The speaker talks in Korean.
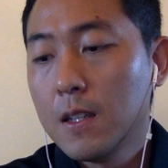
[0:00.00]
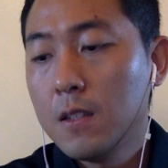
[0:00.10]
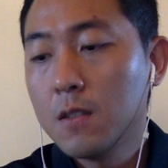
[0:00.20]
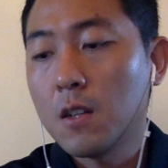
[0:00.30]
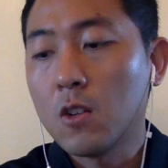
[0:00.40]

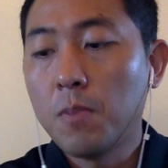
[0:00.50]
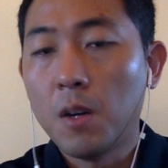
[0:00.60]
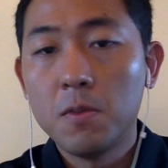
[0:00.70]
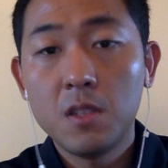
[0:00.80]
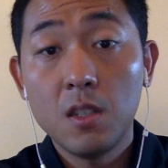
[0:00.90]
이게 자꾸
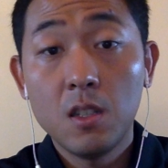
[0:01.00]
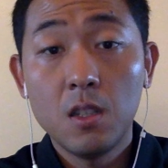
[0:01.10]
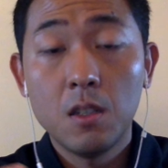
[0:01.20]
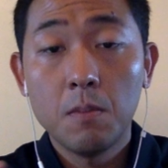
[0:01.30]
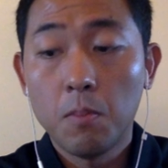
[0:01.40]

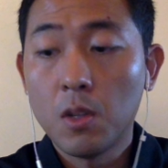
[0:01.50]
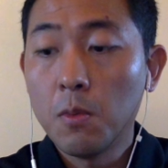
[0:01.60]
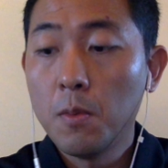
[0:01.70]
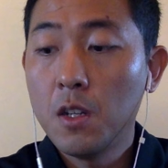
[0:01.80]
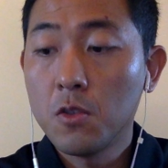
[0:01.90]
버블티를 보다
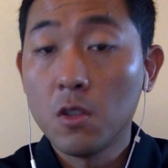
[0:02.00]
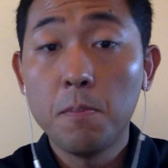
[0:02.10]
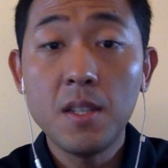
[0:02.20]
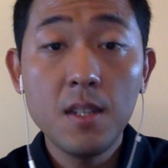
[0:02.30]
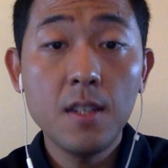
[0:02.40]
보면은 저는
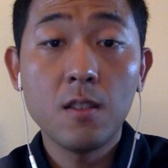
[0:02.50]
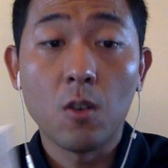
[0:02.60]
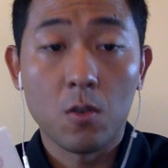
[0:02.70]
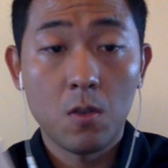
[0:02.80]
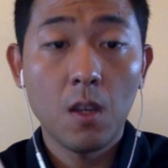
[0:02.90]
비즈니스를
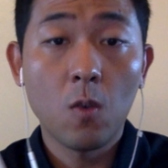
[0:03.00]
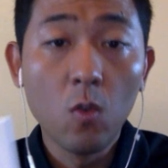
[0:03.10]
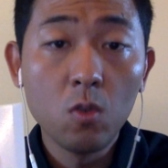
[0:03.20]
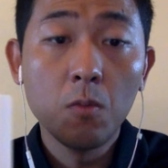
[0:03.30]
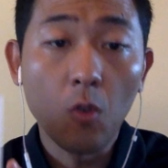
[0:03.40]
어떻게
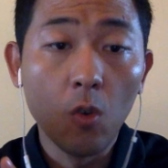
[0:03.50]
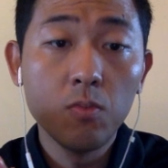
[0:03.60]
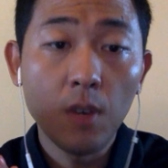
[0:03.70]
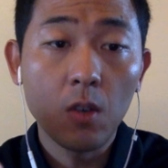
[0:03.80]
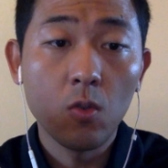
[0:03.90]
공부,
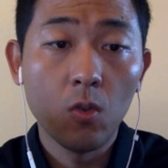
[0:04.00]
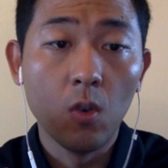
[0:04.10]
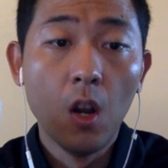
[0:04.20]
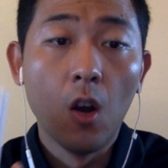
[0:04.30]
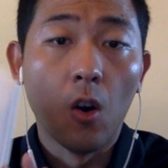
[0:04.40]

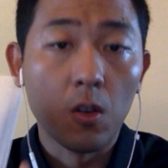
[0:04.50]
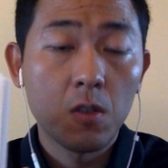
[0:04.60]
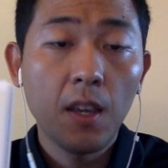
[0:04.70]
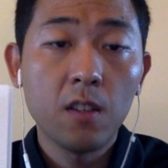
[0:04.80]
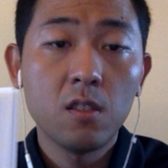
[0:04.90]
공부하고
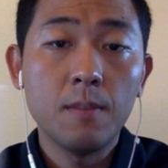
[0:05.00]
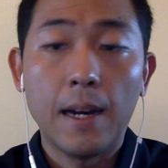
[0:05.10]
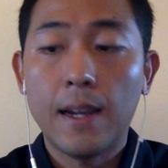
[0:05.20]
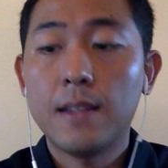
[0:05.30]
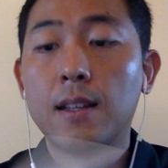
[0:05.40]
어떻게 이것을
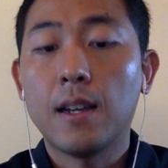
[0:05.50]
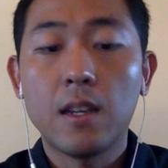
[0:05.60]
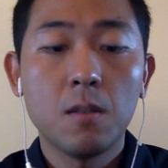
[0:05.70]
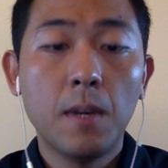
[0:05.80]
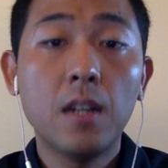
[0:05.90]
마켓에
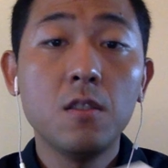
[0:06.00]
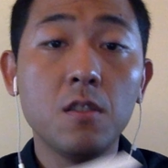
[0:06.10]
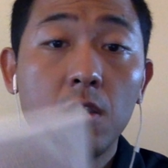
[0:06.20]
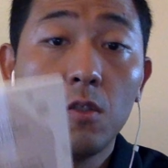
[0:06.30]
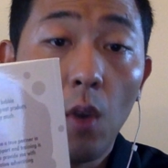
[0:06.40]
나게끔
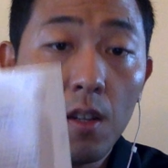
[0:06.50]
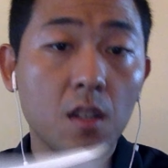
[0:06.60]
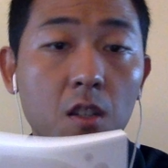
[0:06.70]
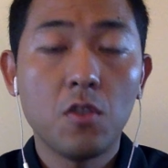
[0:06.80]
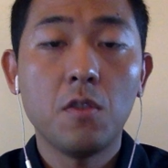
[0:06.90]
하는지는
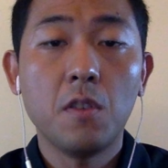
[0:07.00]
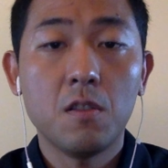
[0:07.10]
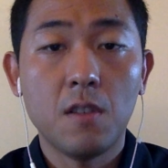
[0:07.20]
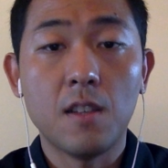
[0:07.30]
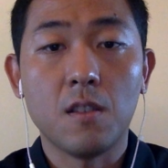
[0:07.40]
굉장히
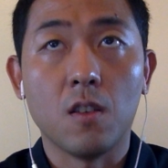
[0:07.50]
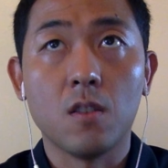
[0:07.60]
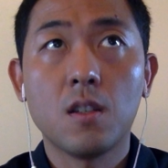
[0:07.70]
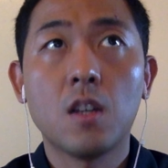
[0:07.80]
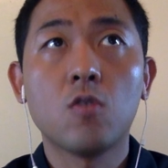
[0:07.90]
큐리어스 했어요.
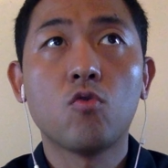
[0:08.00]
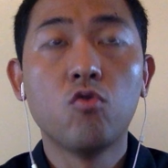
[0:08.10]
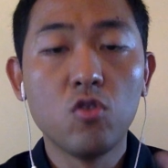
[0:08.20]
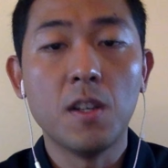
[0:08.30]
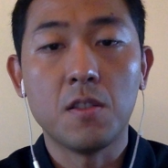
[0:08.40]
그러니까
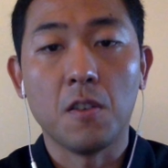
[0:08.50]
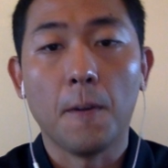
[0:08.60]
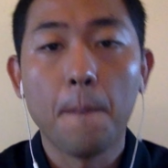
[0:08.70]
궁금했어요.